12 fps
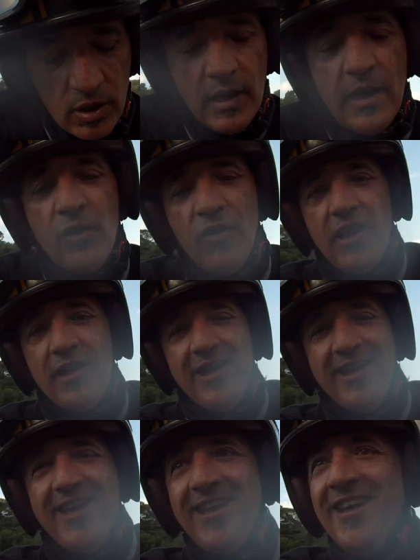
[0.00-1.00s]
Agora
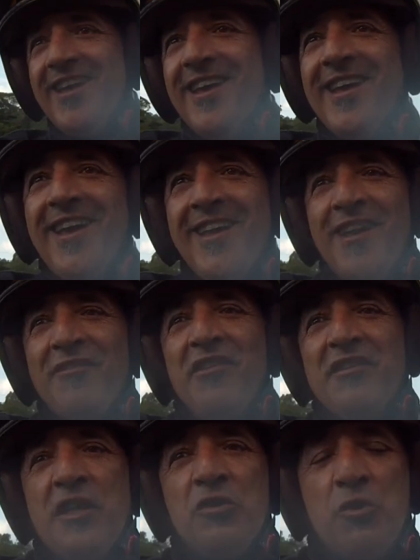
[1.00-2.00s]
liguei.
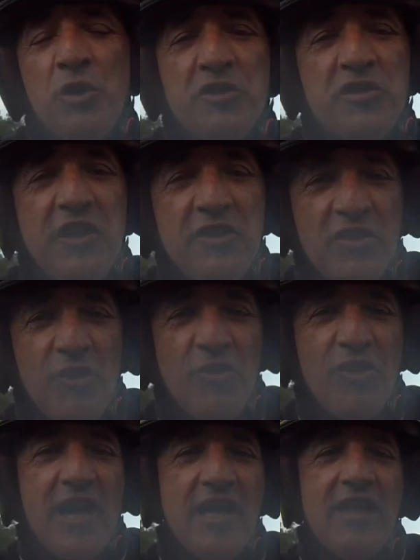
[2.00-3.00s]
Fazendo cursinho de
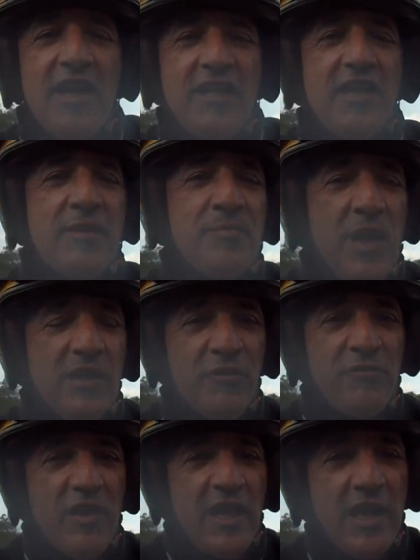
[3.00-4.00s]
lowrider aqui, porque é
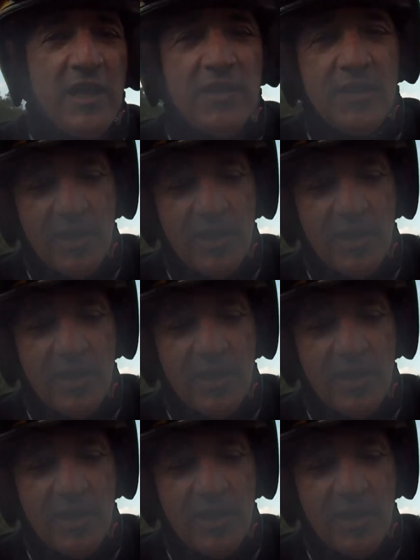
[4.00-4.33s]
diferente,